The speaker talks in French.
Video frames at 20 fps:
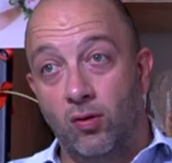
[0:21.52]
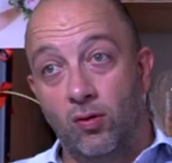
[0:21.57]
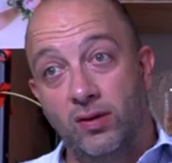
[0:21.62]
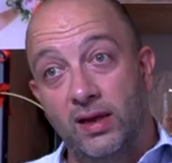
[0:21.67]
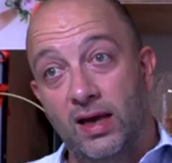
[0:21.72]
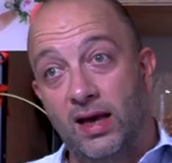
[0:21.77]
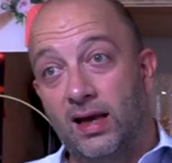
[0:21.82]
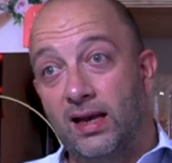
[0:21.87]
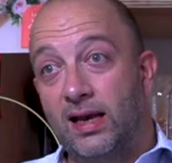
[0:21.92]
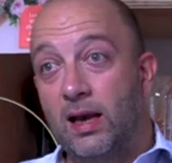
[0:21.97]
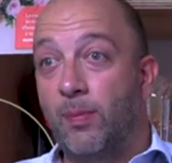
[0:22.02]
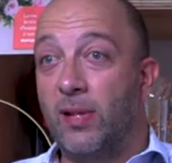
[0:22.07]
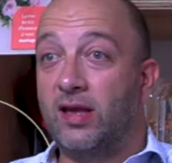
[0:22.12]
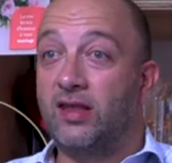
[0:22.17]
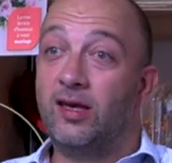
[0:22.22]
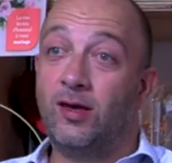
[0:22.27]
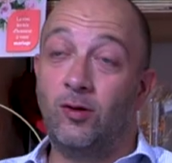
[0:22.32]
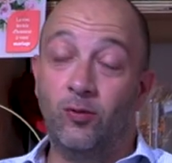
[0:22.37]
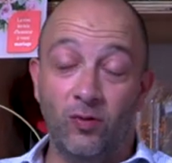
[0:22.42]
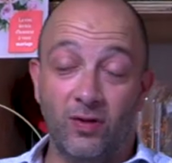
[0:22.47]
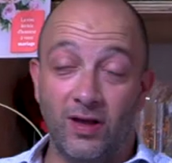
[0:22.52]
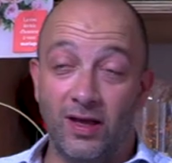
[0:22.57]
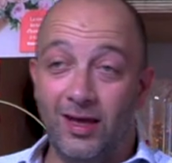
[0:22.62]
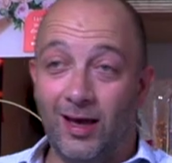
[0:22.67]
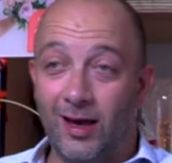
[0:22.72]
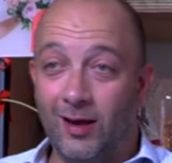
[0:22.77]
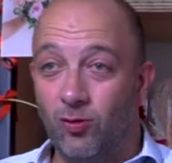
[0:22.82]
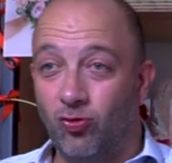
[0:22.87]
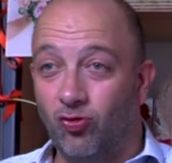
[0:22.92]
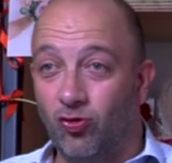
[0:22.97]
On a la partie qui nous
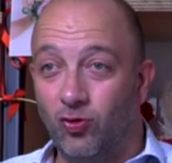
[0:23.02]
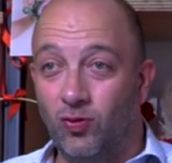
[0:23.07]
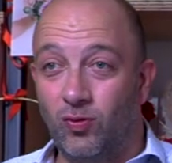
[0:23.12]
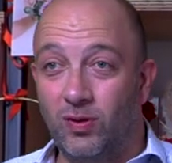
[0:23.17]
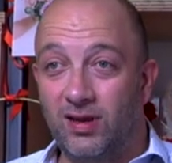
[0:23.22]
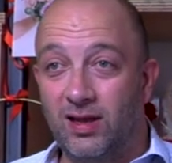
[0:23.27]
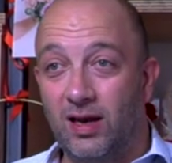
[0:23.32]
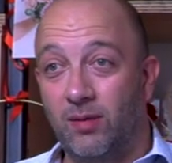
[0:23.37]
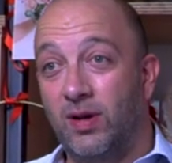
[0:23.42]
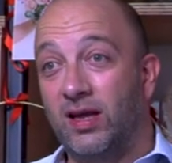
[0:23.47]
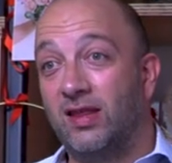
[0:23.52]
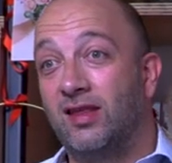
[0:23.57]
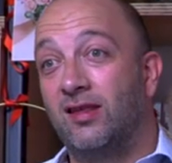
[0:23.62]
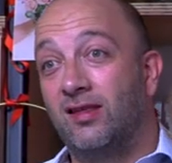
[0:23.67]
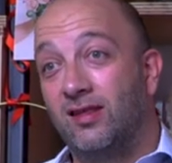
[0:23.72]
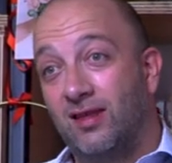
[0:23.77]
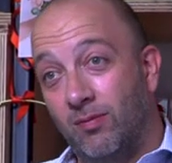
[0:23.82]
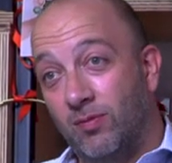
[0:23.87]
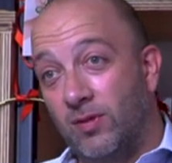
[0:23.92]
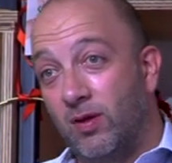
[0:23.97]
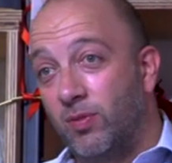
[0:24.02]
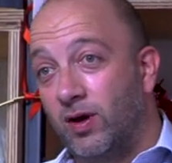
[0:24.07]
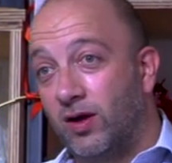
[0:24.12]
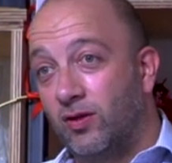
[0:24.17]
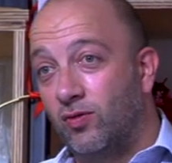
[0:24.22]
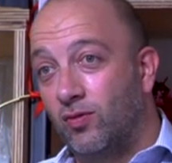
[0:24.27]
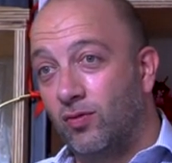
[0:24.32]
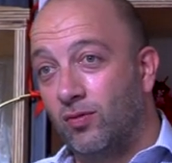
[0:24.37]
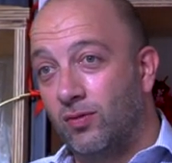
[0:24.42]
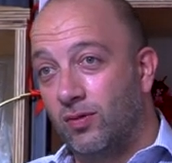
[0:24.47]
intéresse aujourd'hui, c'est la partie système
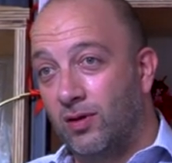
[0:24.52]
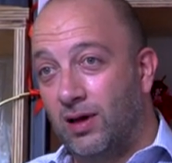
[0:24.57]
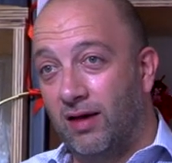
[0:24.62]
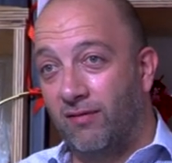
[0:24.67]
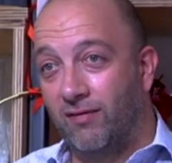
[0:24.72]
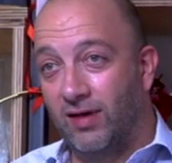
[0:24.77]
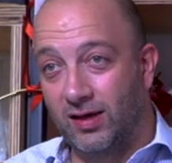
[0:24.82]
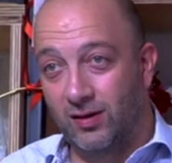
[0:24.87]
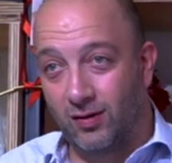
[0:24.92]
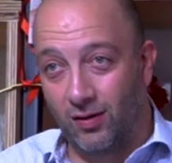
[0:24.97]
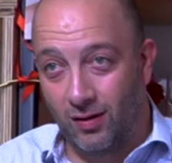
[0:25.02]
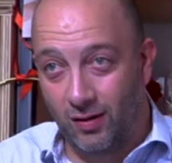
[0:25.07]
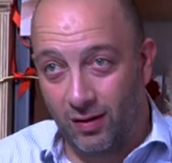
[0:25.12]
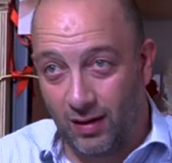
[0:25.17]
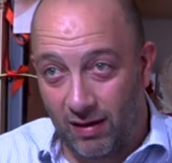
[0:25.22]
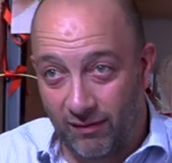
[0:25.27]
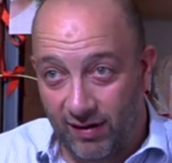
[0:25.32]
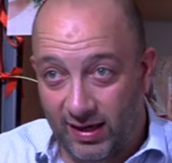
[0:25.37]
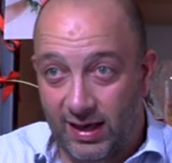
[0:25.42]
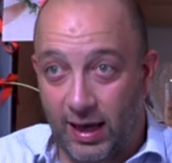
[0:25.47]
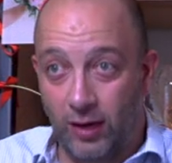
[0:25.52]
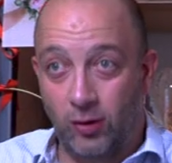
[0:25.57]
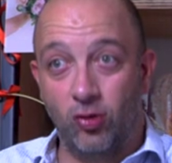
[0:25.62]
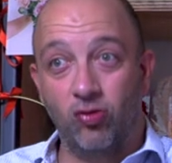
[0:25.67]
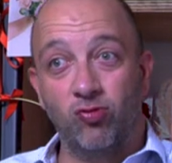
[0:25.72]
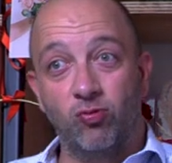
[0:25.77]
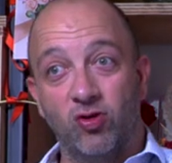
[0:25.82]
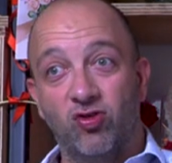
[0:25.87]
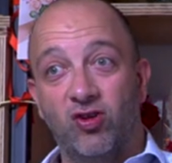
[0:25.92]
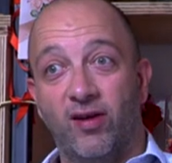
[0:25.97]
d'impression avec, avec
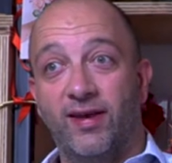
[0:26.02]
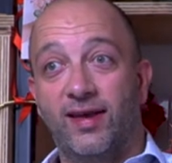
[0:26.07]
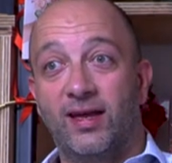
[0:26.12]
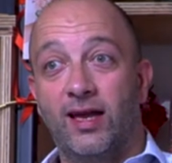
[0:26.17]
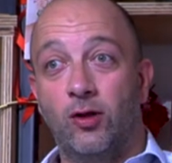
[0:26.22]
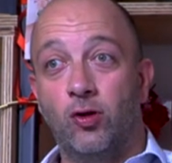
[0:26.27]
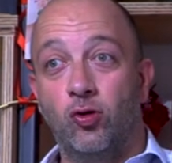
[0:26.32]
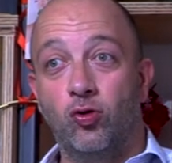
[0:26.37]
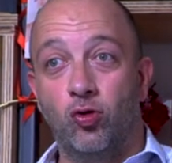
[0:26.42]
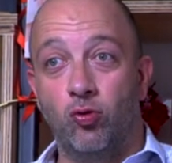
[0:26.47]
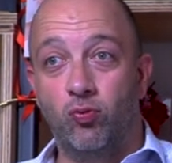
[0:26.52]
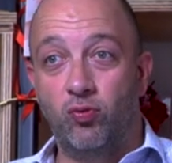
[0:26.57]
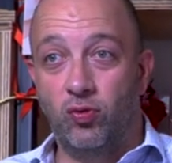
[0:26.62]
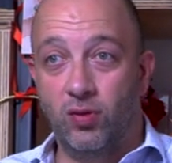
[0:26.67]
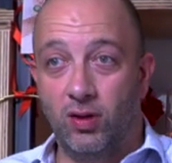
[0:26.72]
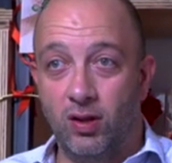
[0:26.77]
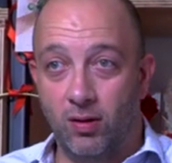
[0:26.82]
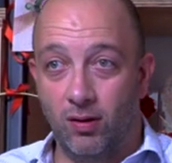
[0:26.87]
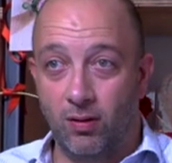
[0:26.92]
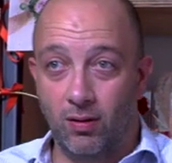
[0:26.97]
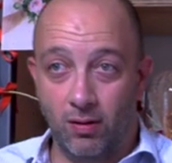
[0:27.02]
Canon. Moi, je travaille avec Canon depuis